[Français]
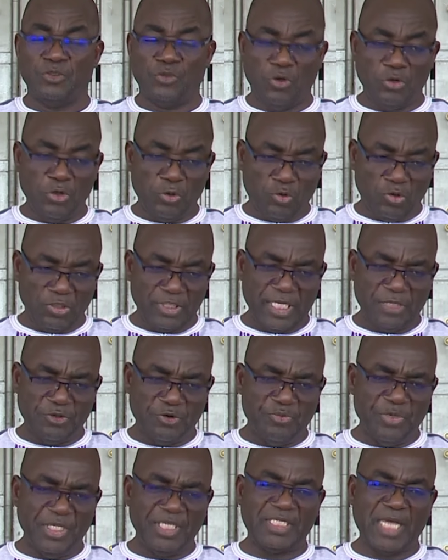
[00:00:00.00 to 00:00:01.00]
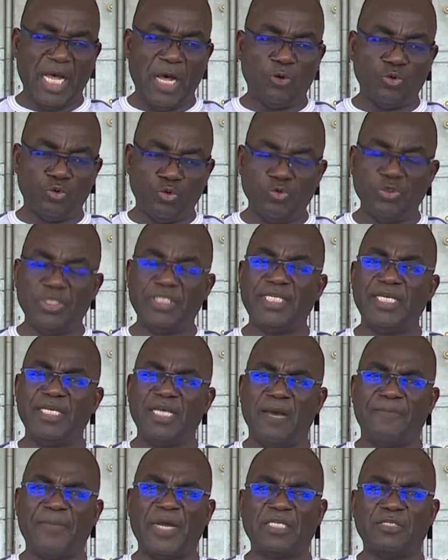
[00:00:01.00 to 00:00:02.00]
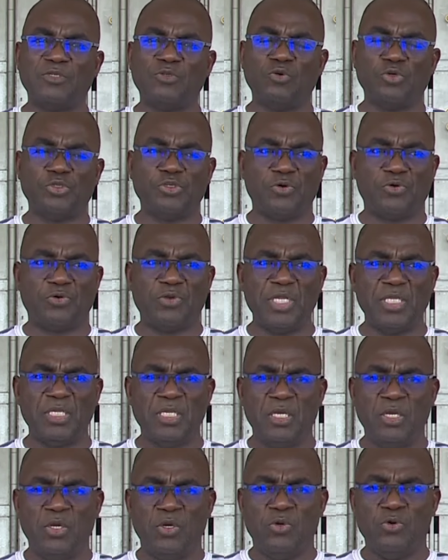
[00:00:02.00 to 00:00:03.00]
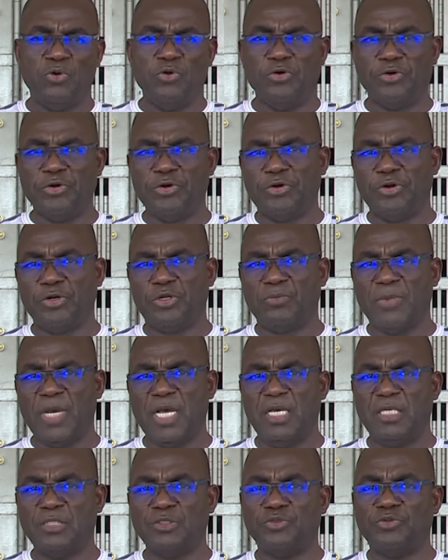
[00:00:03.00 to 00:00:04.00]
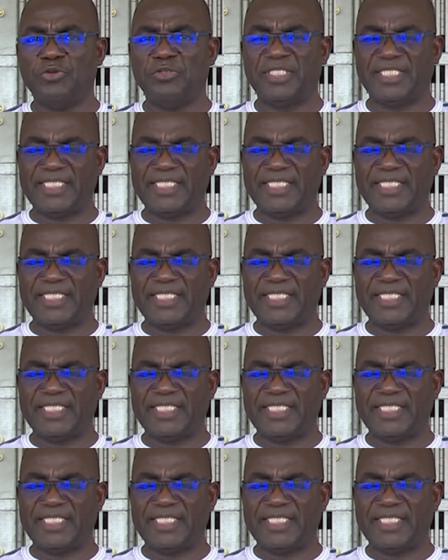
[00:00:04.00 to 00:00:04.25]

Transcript: Donc le Conseil de ministre a autorisé, à partir d'aujourd'hui, le recrutement de